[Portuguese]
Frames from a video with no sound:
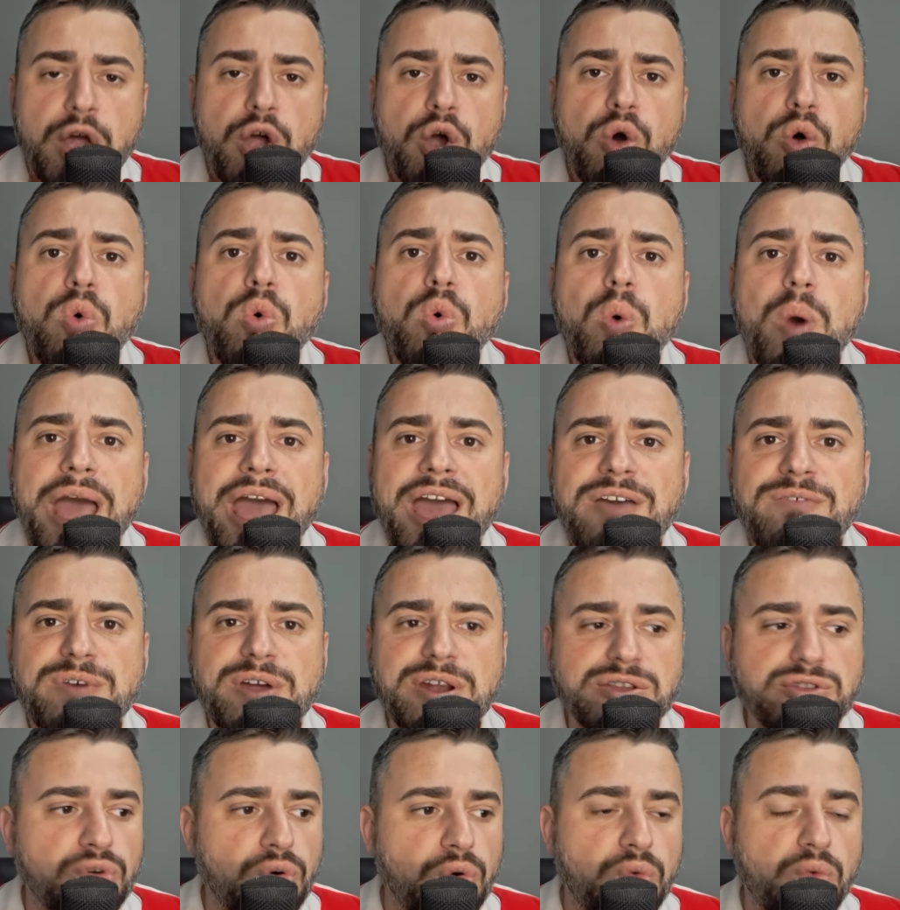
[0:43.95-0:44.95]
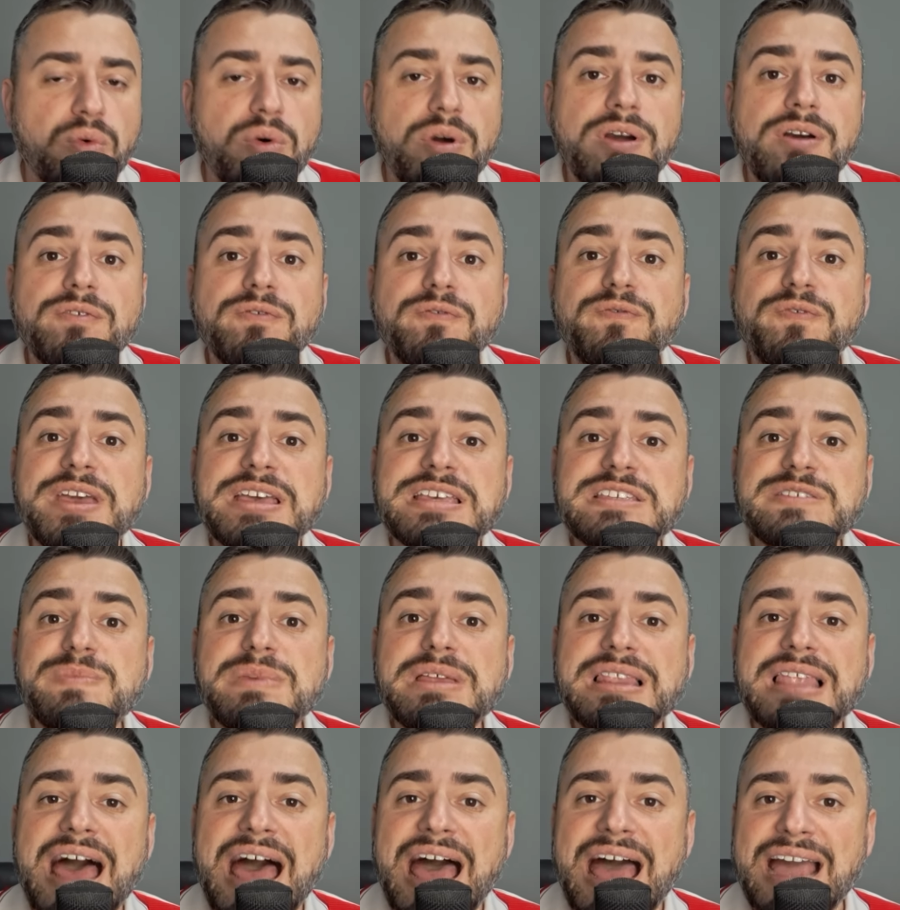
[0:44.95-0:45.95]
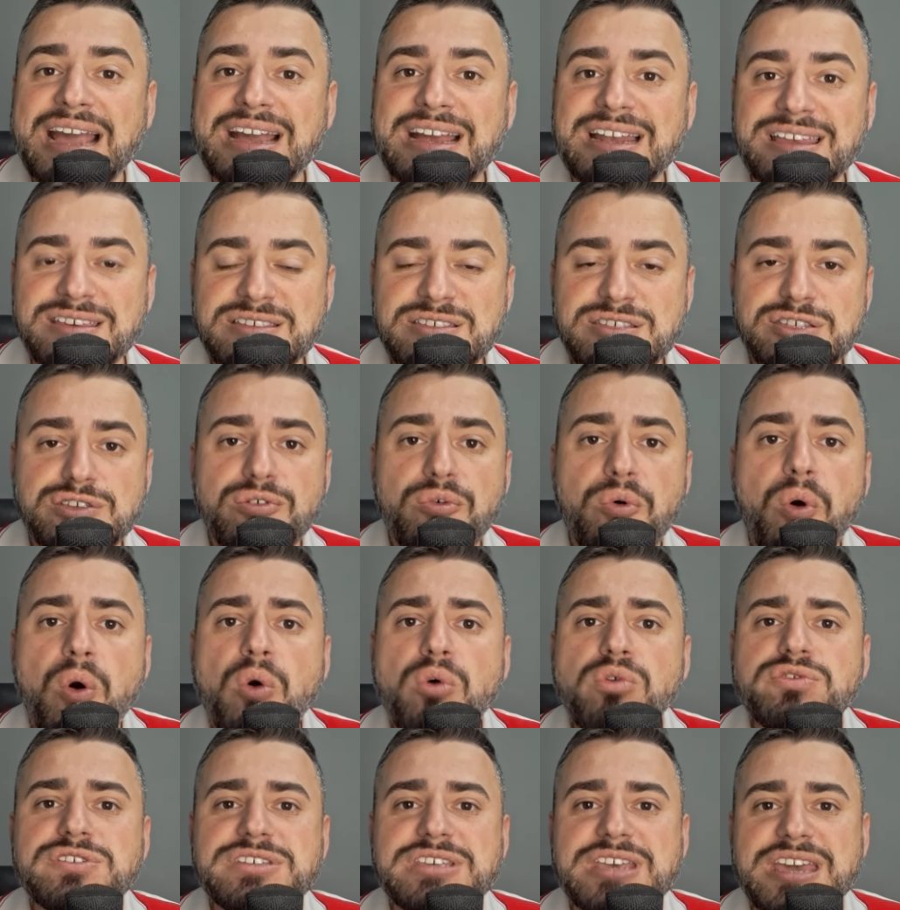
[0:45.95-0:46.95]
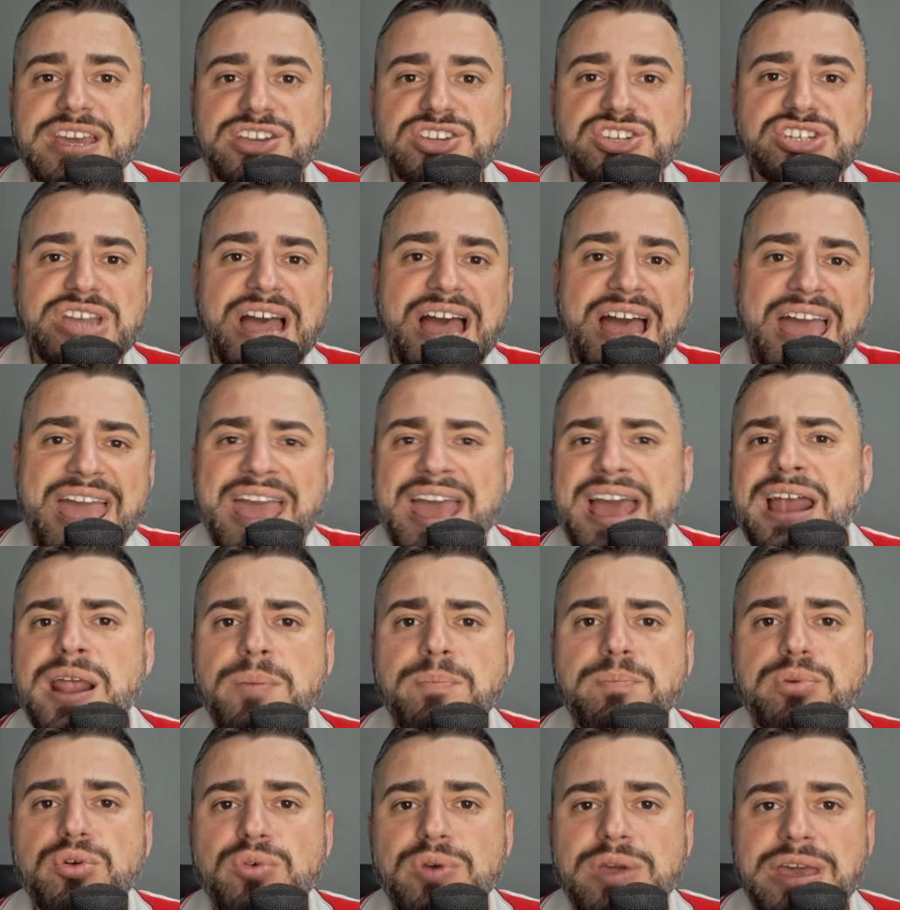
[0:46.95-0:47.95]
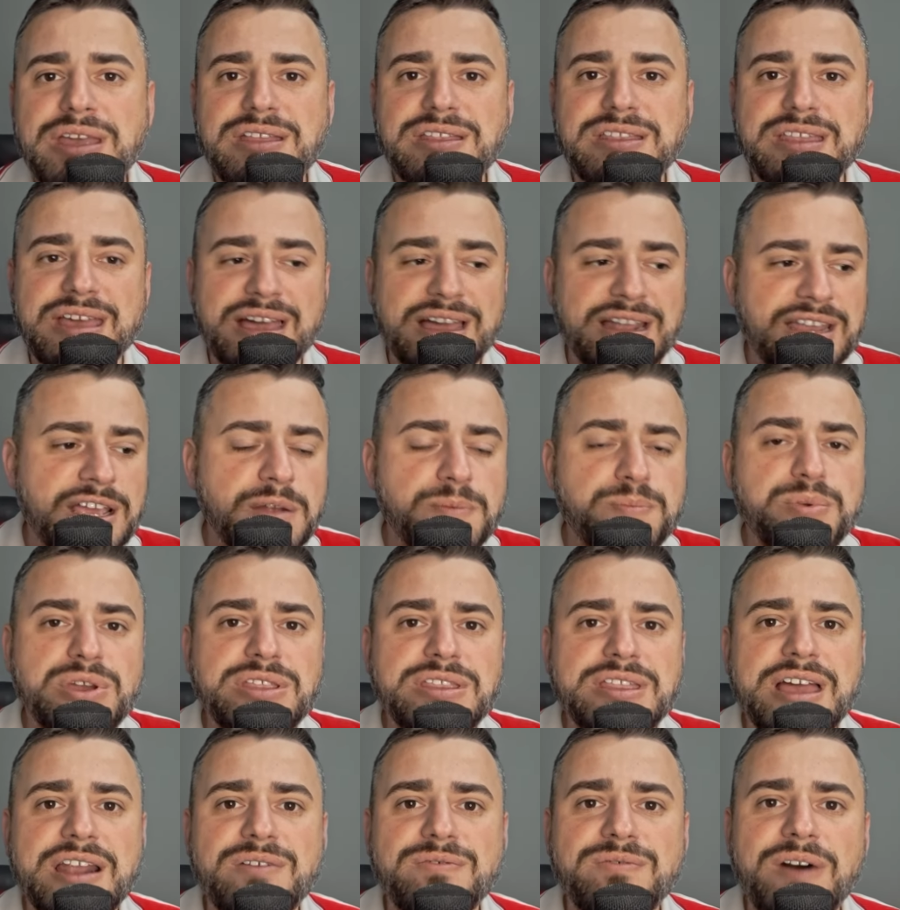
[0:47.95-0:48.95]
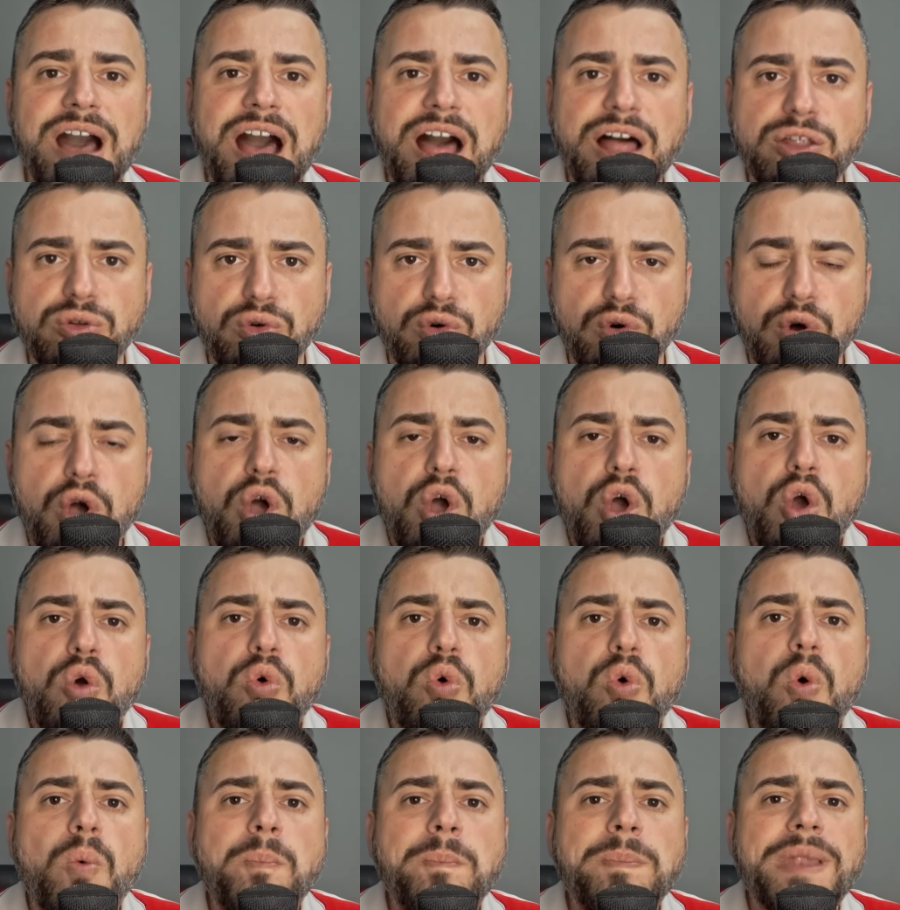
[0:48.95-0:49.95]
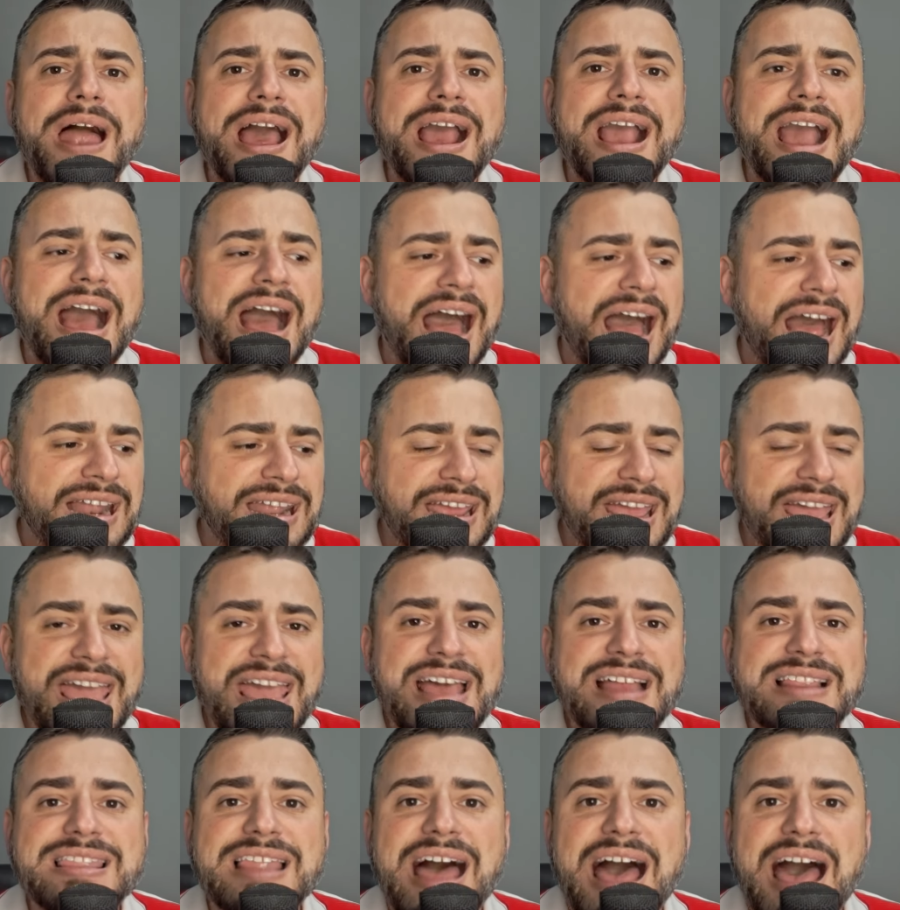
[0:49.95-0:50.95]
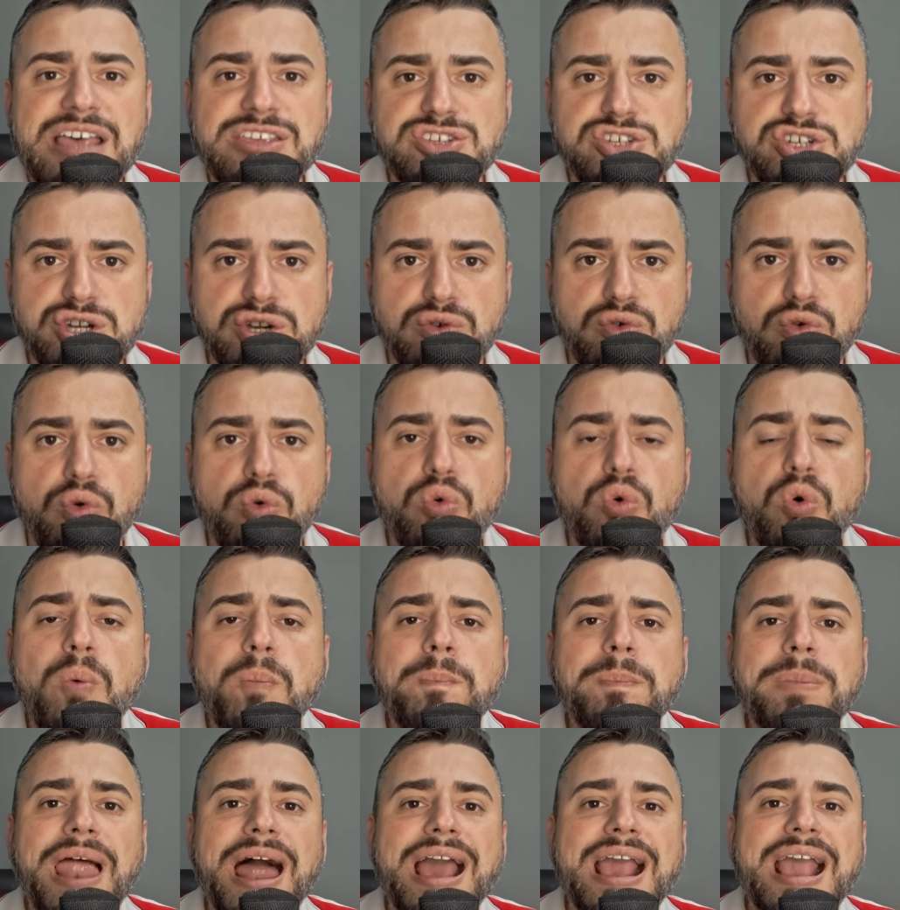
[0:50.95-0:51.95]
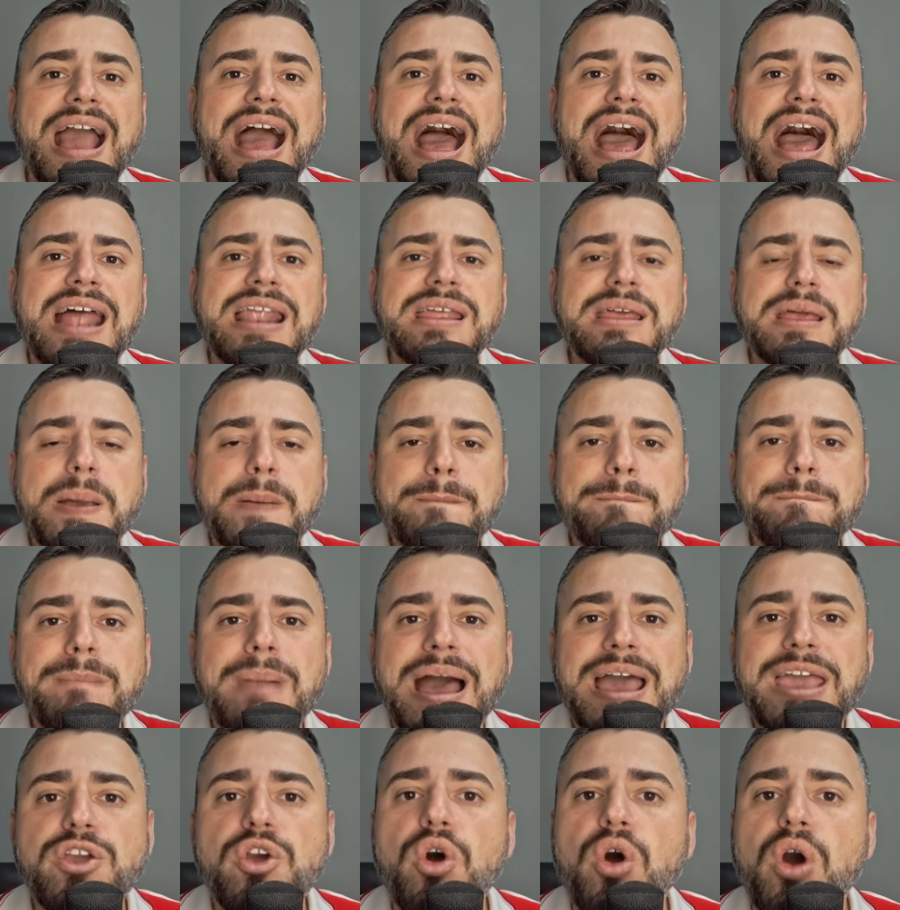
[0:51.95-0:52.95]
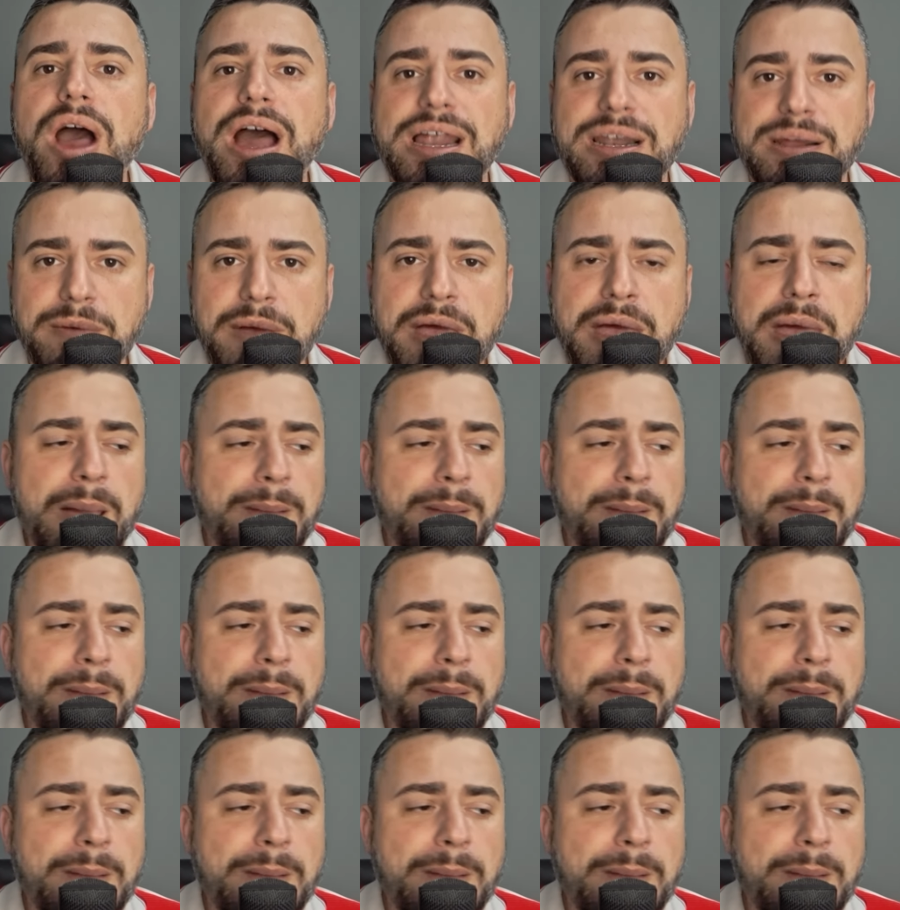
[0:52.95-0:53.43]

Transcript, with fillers: O Everton fez milagres, ou seja, era para o Inter ir para o intervalo com placar elástico, com placar maior.